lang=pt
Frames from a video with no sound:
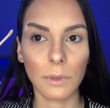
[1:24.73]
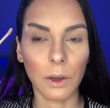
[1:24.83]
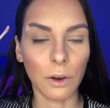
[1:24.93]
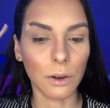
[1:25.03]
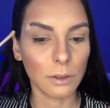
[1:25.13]

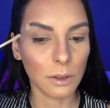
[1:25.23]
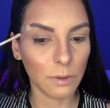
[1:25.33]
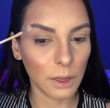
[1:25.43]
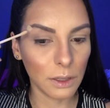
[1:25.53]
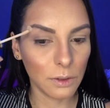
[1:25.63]
Ó, tá
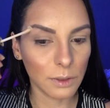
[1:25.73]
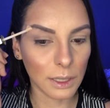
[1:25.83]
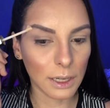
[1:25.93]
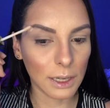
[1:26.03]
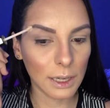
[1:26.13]
vendo?
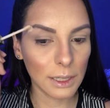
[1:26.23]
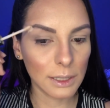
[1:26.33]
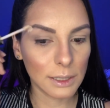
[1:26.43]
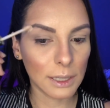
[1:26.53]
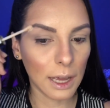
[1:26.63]
Você
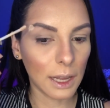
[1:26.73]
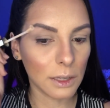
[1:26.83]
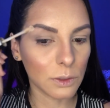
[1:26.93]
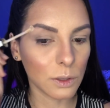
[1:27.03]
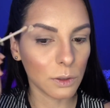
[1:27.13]
cancela
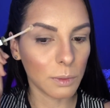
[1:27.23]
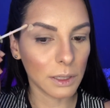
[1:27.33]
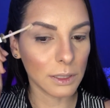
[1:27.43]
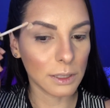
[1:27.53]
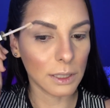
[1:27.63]
a sua
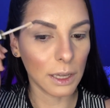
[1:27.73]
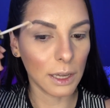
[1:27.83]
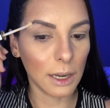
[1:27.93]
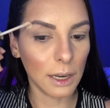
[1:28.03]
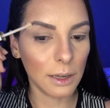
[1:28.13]

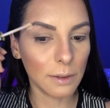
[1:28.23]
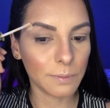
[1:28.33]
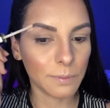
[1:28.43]
sobrancelha